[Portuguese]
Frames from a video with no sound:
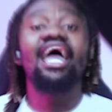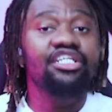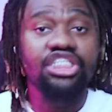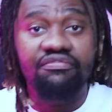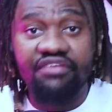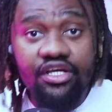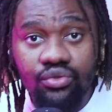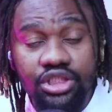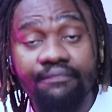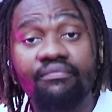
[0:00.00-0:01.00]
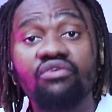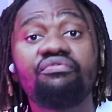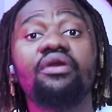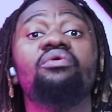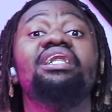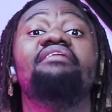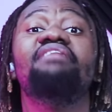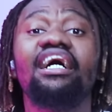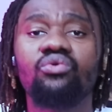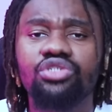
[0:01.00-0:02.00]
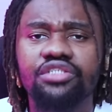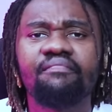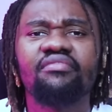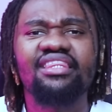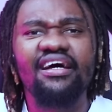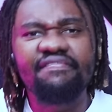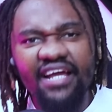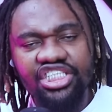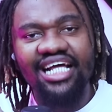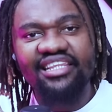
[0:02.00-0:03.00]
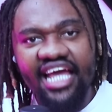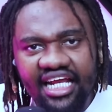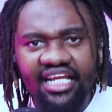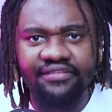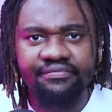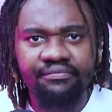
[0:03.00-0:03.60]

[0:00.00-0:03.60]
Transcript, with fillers: Esses vídeos foram gravados na festa dela,